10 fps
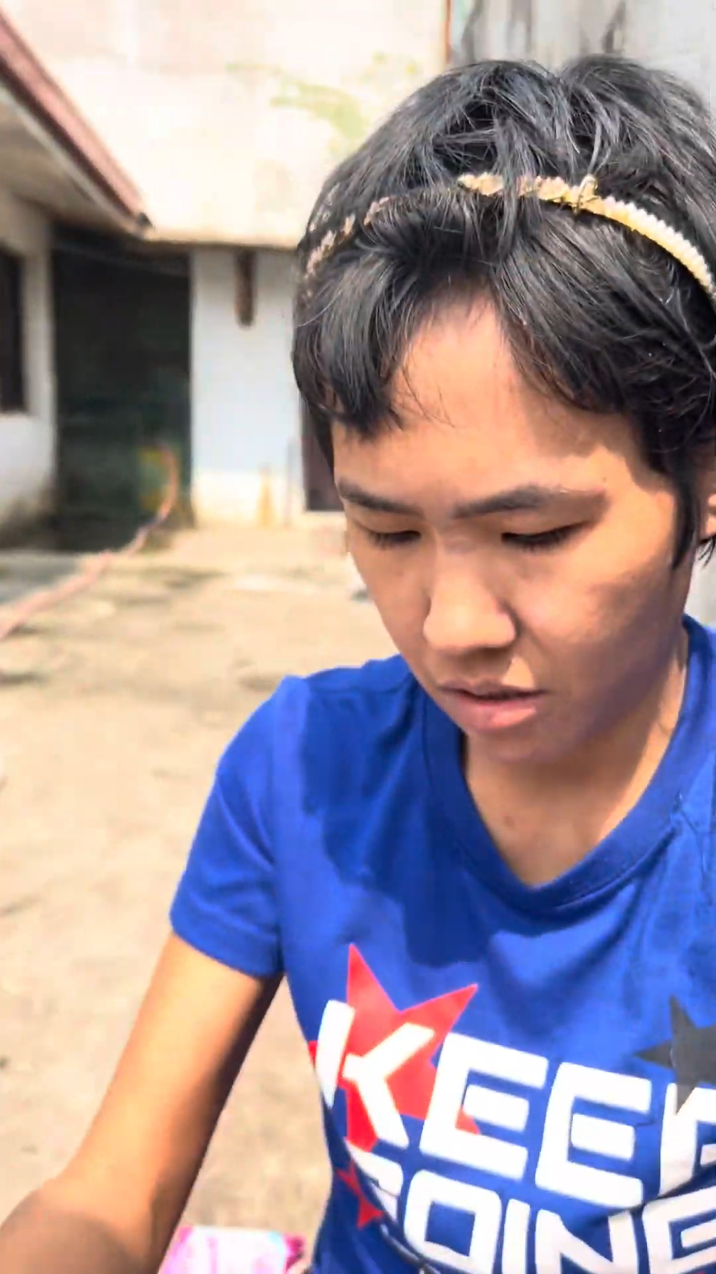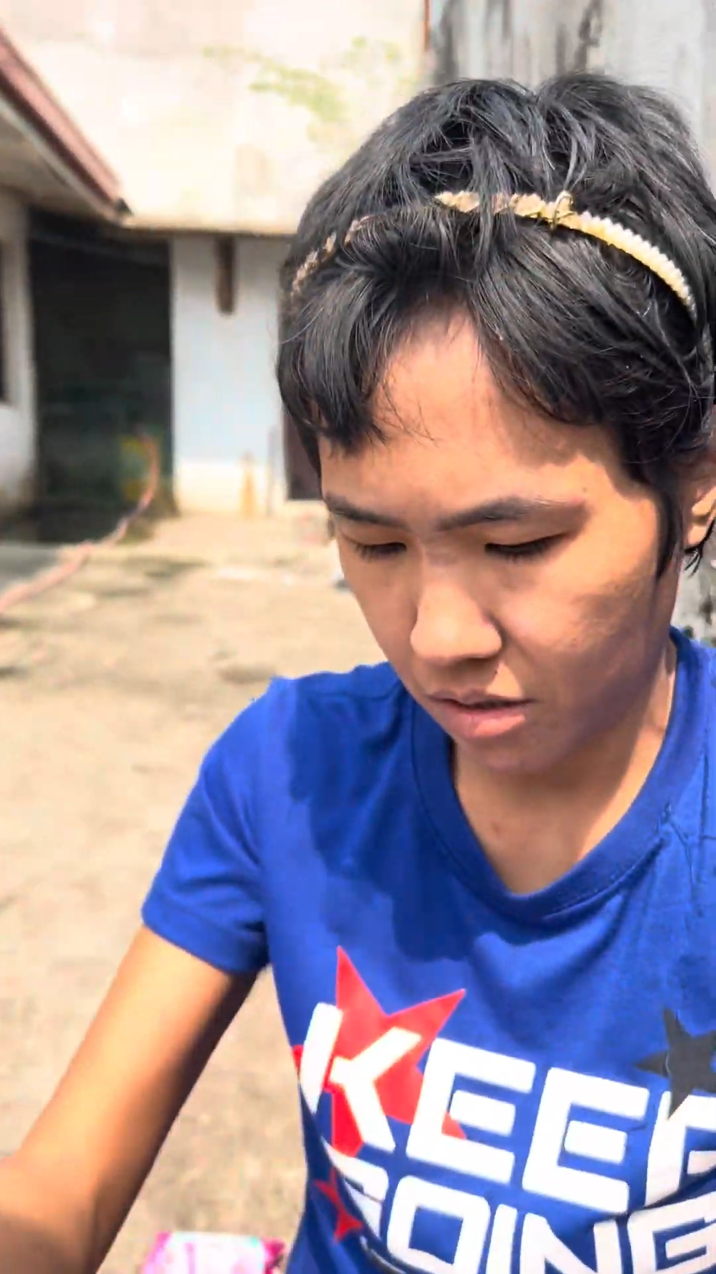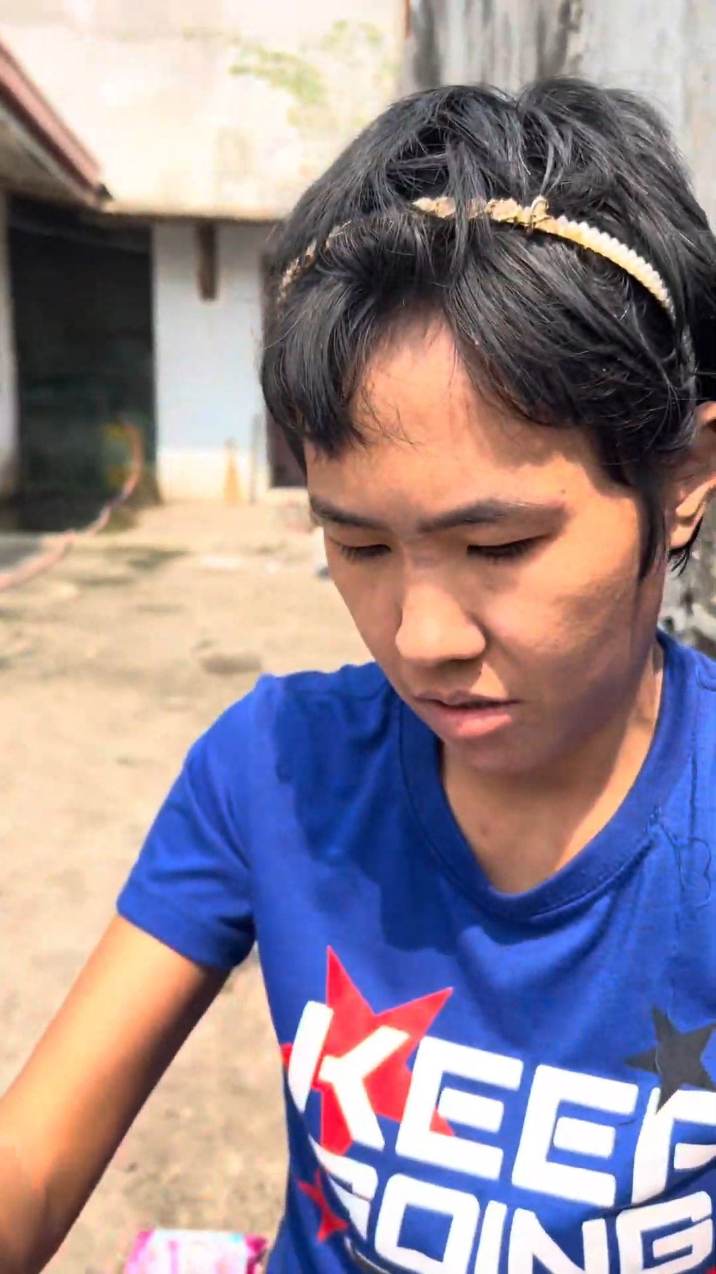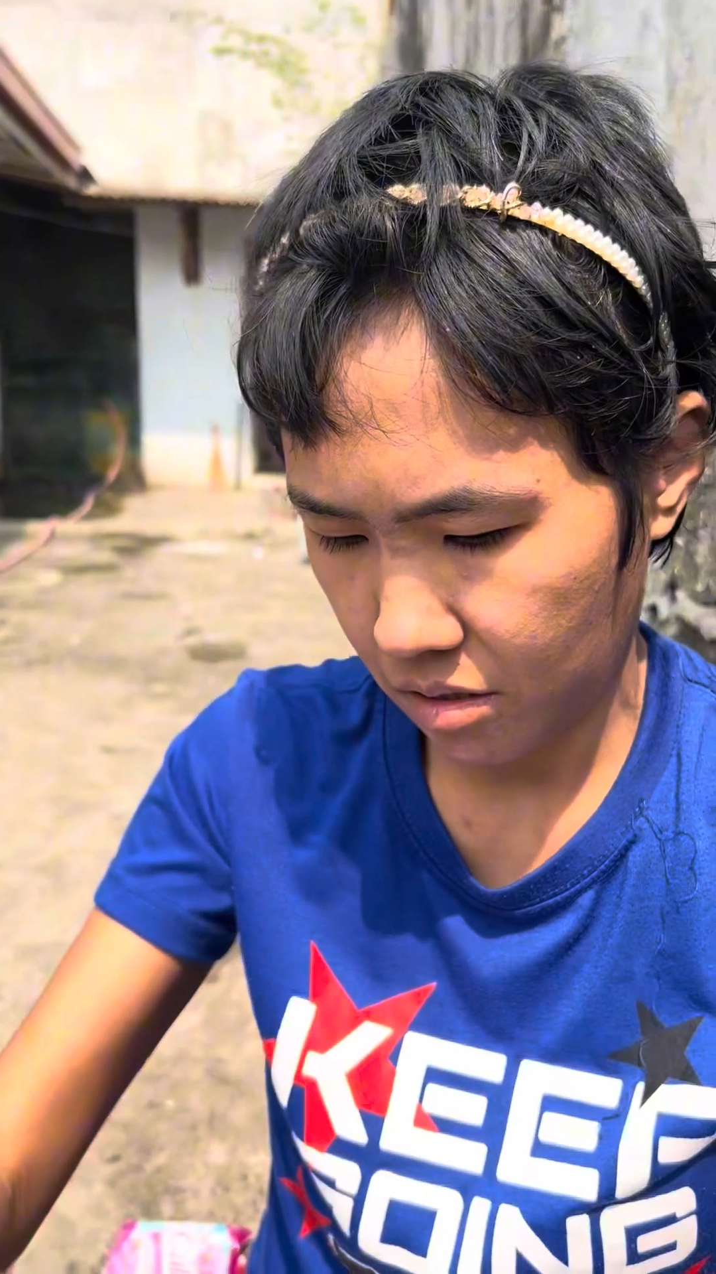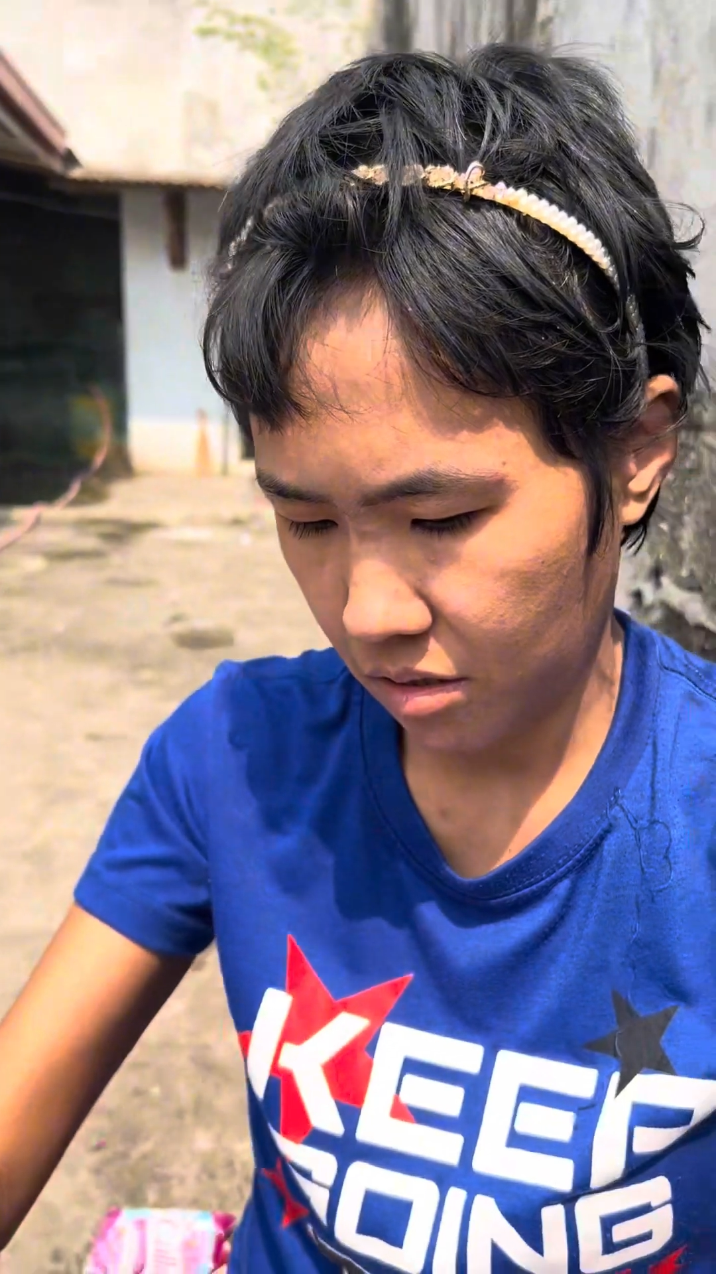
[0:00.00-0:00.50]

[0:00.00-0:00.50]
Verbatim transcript: Ano?